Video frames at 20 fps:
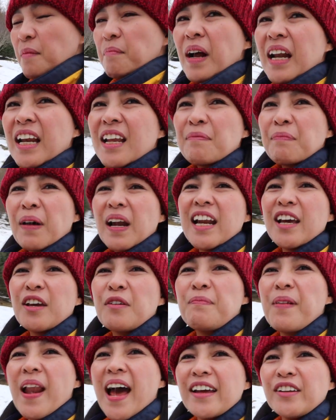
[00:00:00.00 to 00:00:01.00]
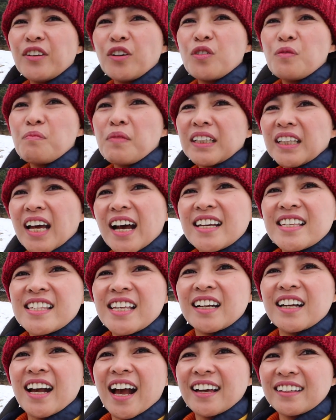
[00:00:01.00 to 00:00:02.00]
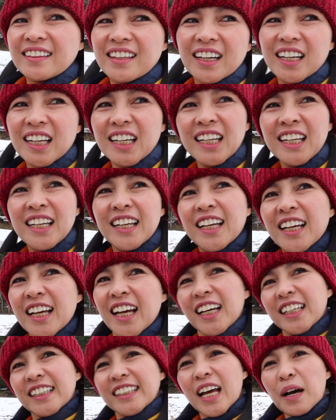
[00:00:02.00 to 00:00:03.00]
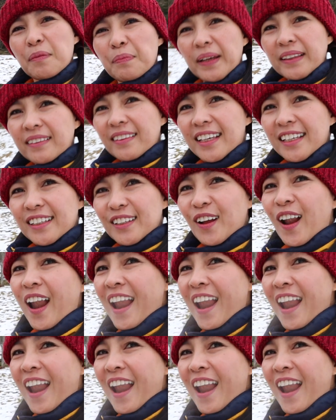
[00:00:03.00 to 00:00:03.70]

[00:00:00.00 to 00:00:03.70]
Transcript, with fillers: Mali pala yung plano kong mataas agad. Ah. Dapat dito